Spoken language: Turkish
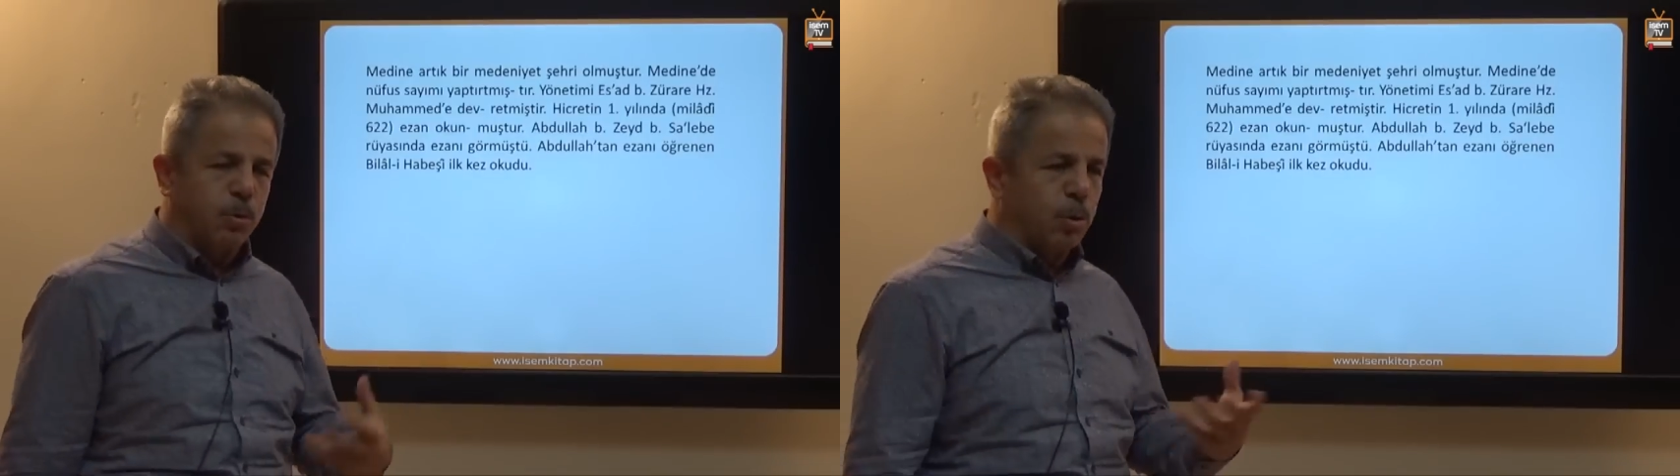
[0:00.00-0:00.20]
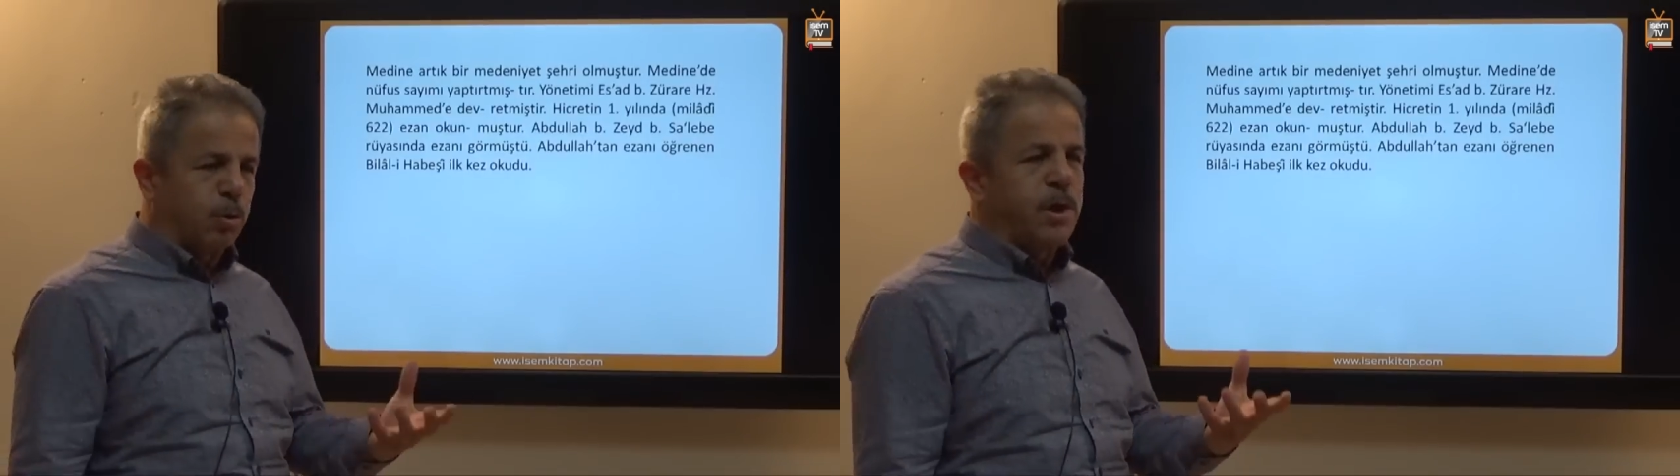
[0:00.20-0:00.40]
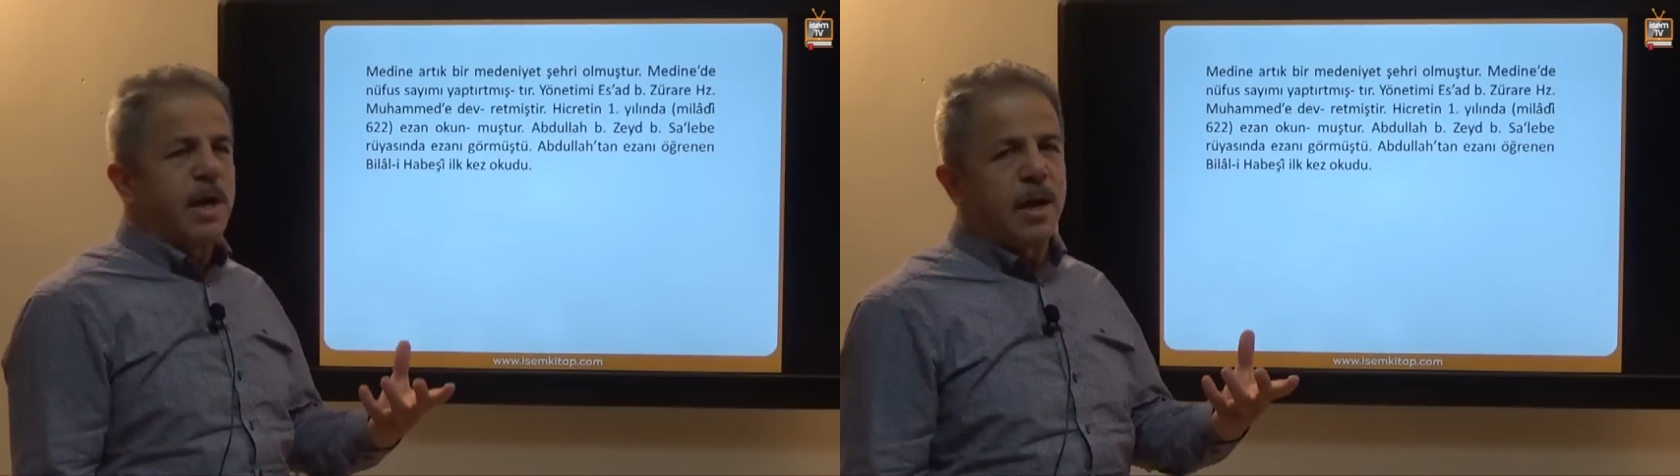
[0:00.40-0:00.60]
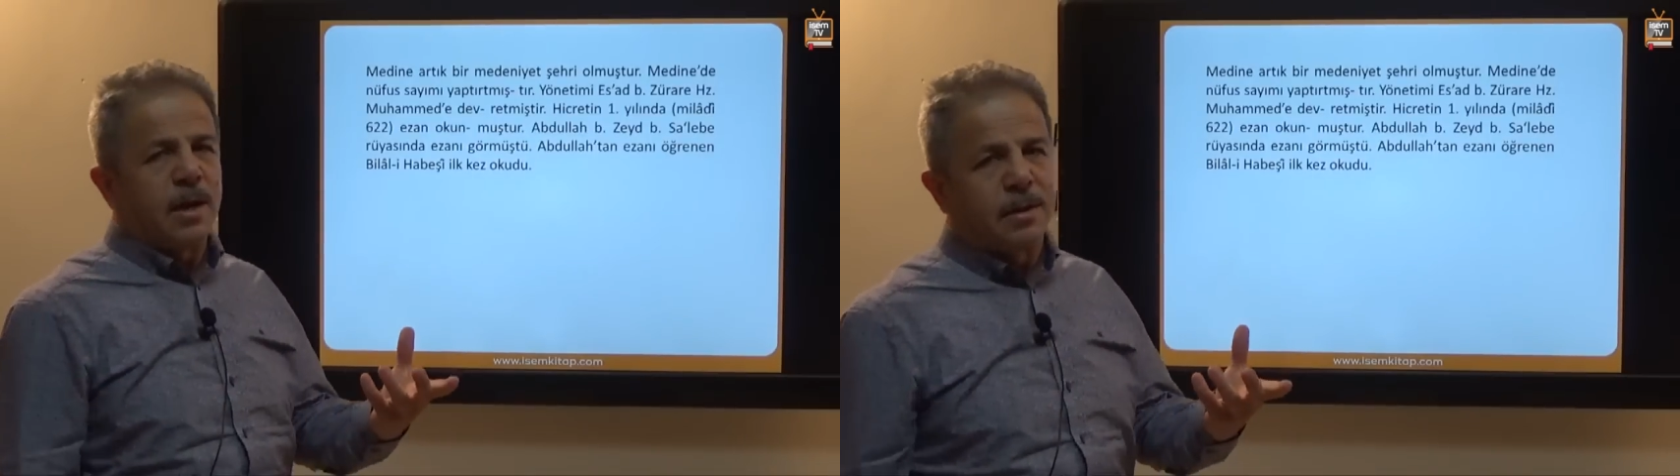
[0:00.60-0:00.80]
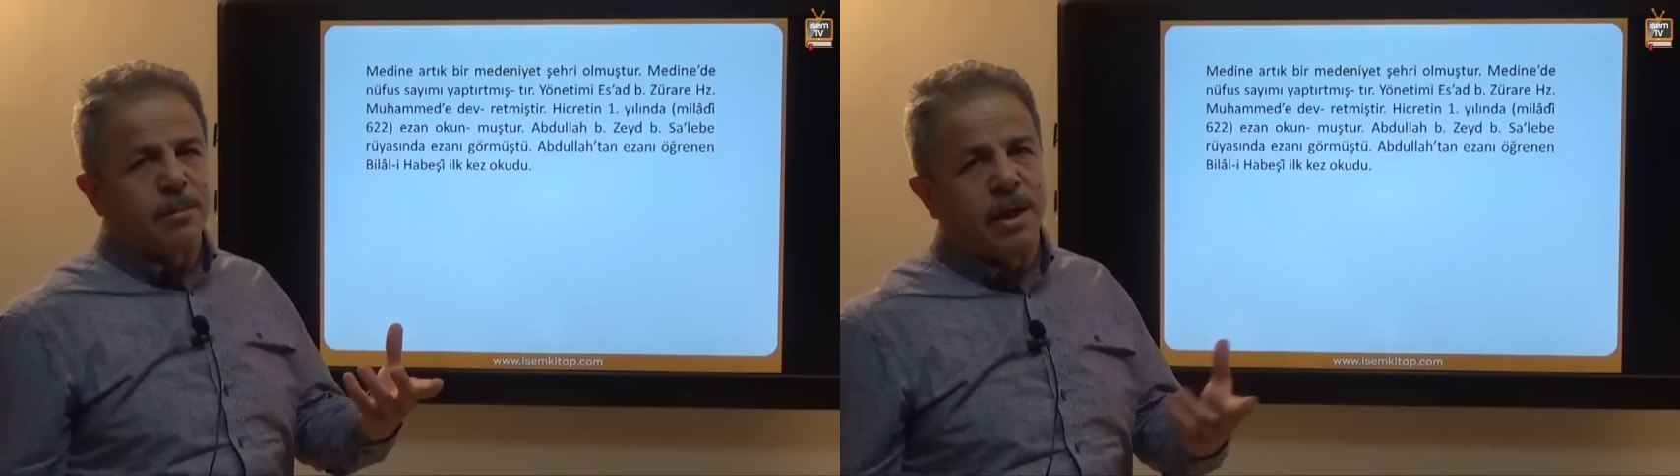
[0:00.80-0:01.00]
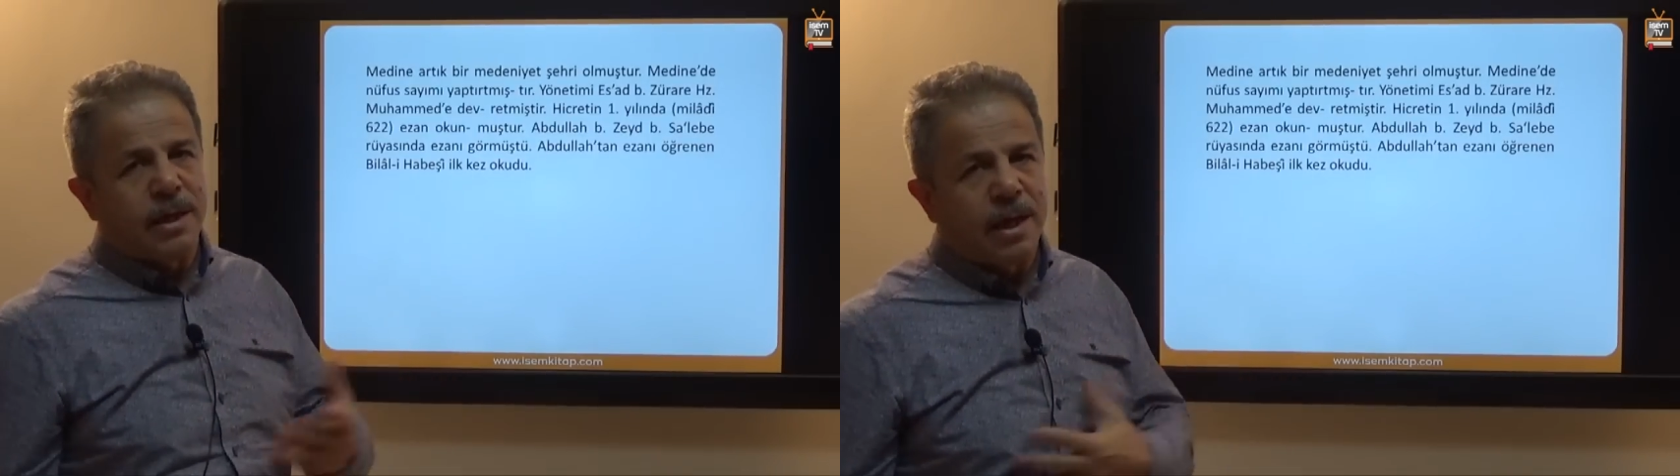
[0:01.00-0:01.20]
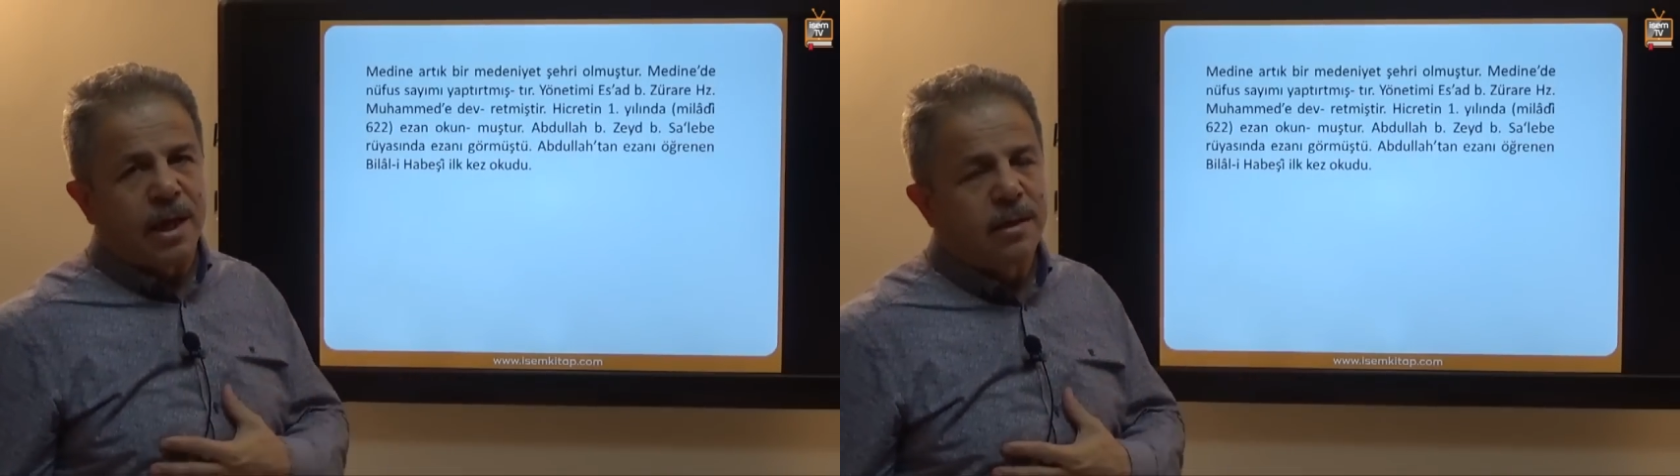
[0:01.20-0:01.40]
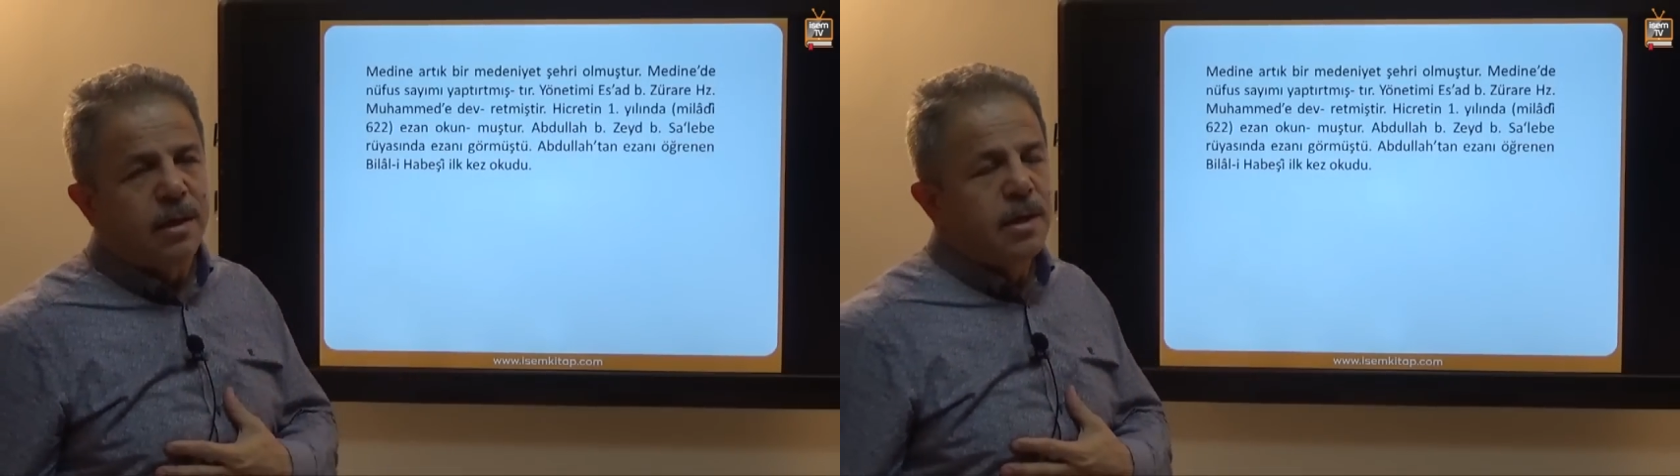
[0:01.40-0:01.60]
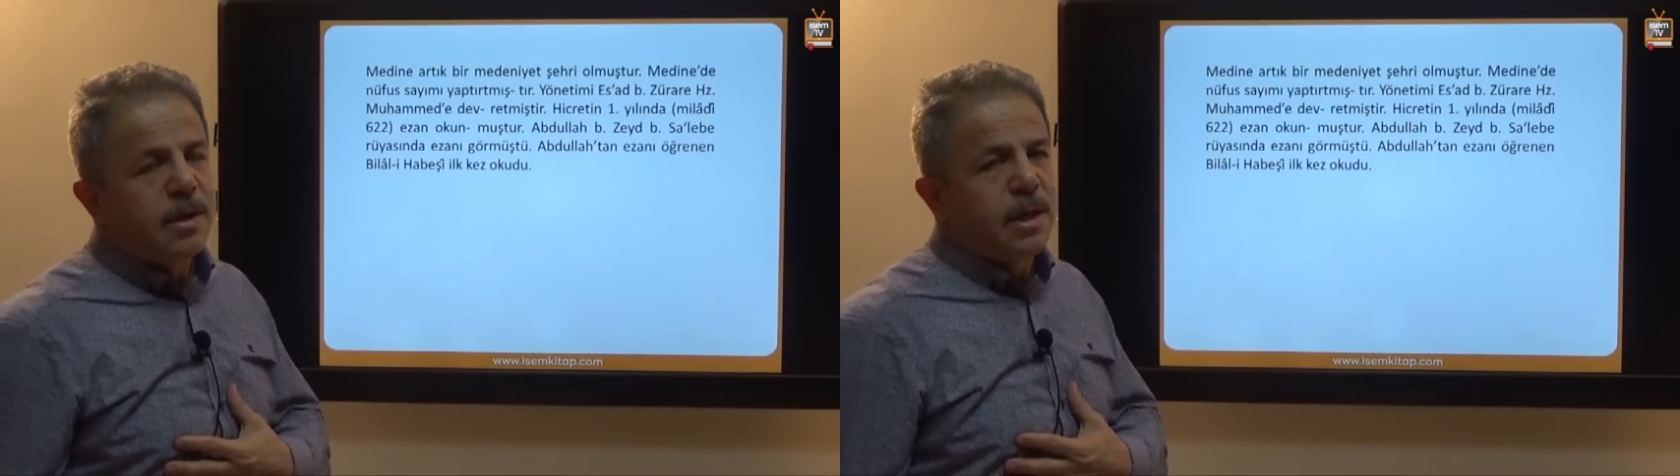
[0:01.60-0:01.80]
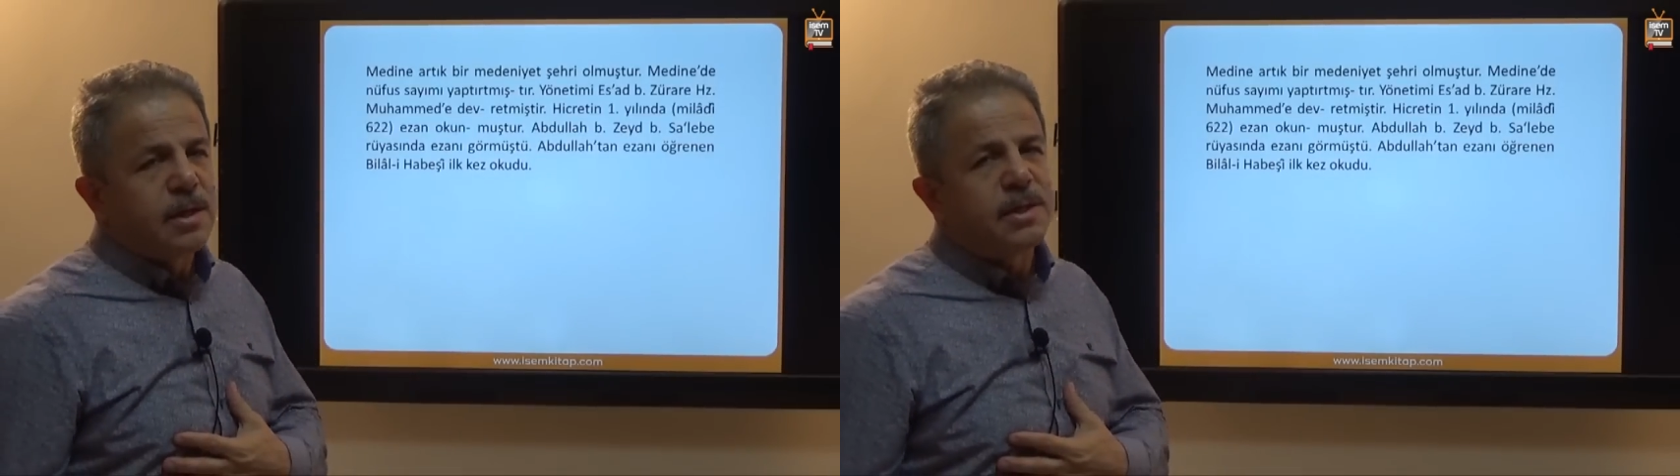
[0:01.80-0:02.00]
kötü yer anlamına gelen
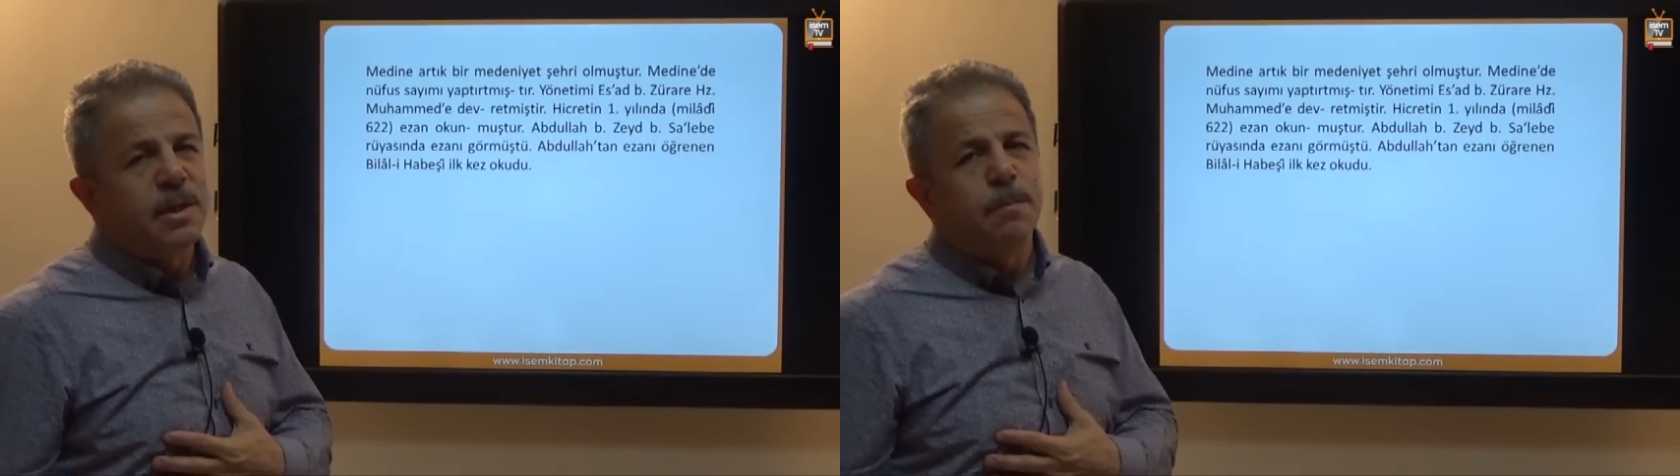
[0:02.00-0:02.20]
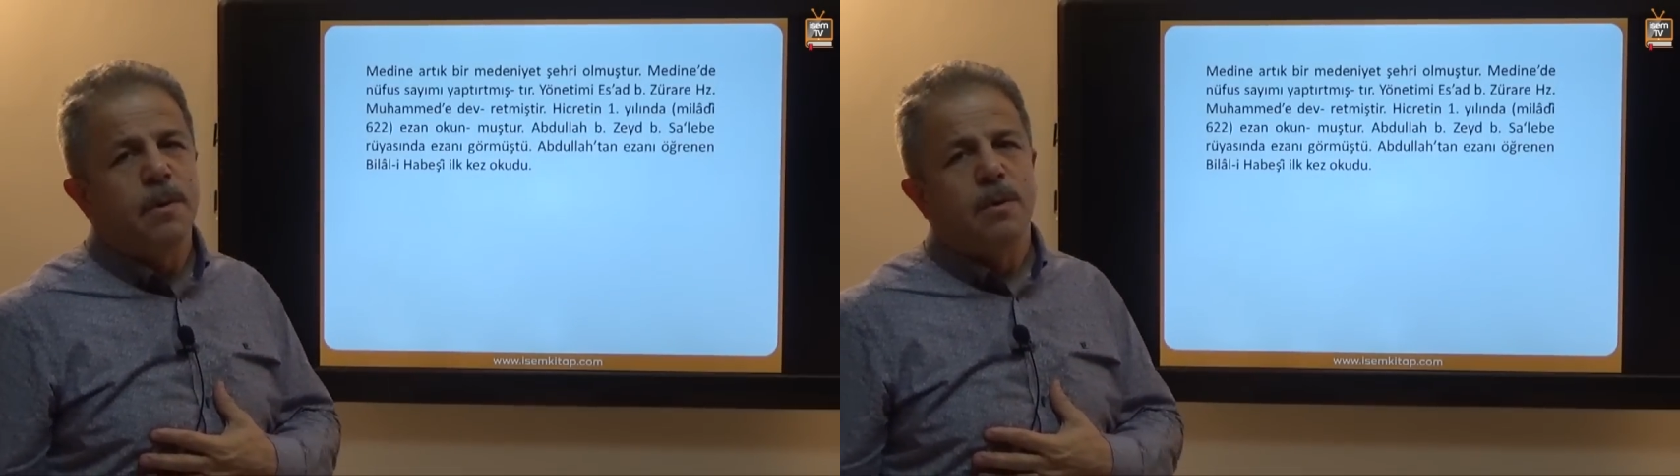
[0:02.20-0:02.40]
Yesrib